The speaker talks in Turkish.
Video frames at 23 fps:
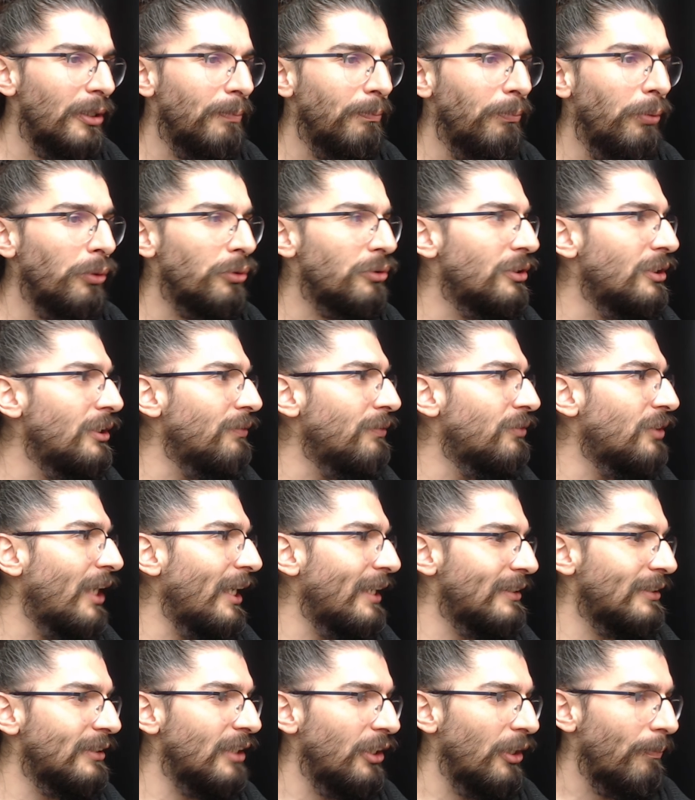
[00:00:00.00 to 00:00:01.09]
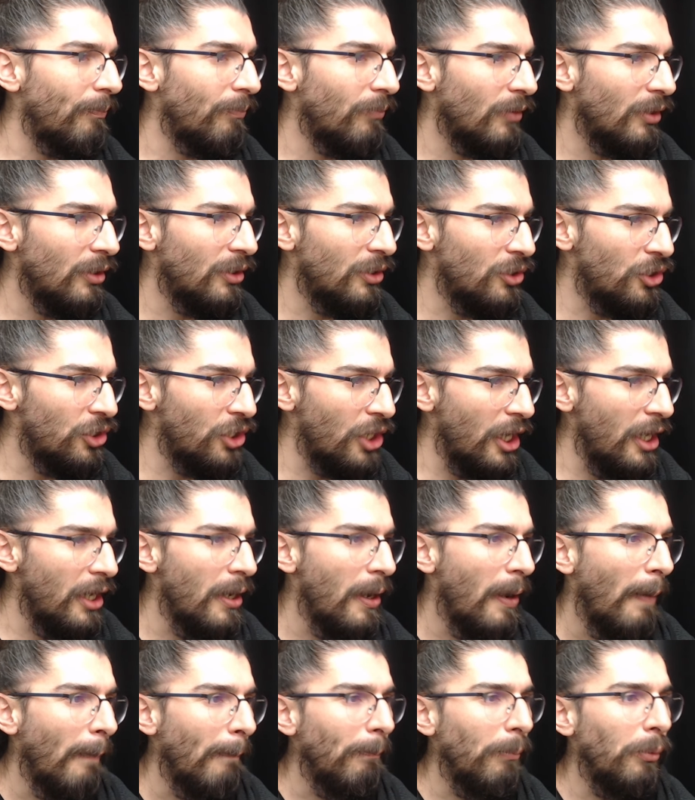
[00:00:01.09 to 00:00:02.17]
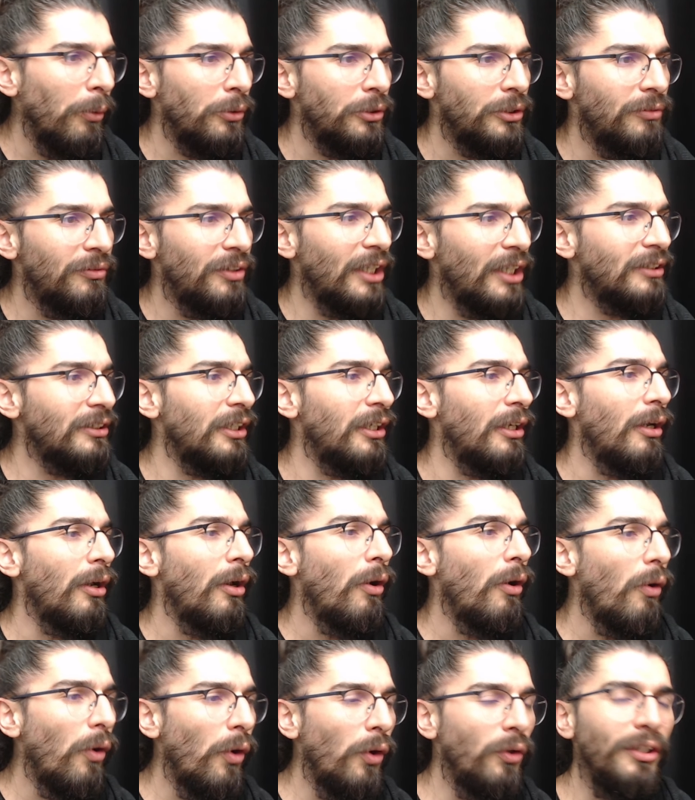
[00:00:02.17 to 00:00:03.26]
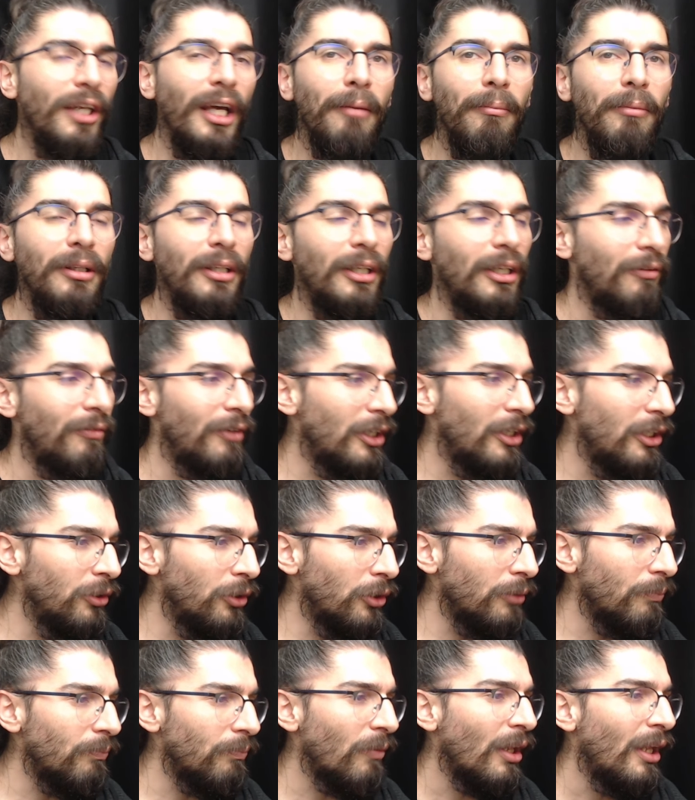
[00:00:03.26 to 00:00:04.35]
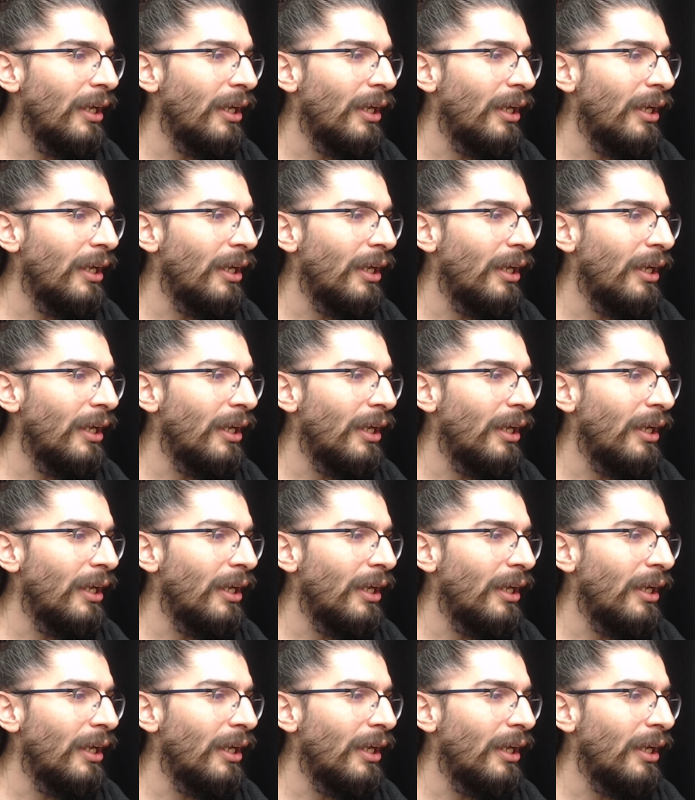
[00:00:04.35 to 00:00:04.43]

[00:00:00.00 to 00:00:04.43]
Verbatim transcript: bir pozitif tek sayı. C pozitif tek sayı. Önermeleri veriliyor.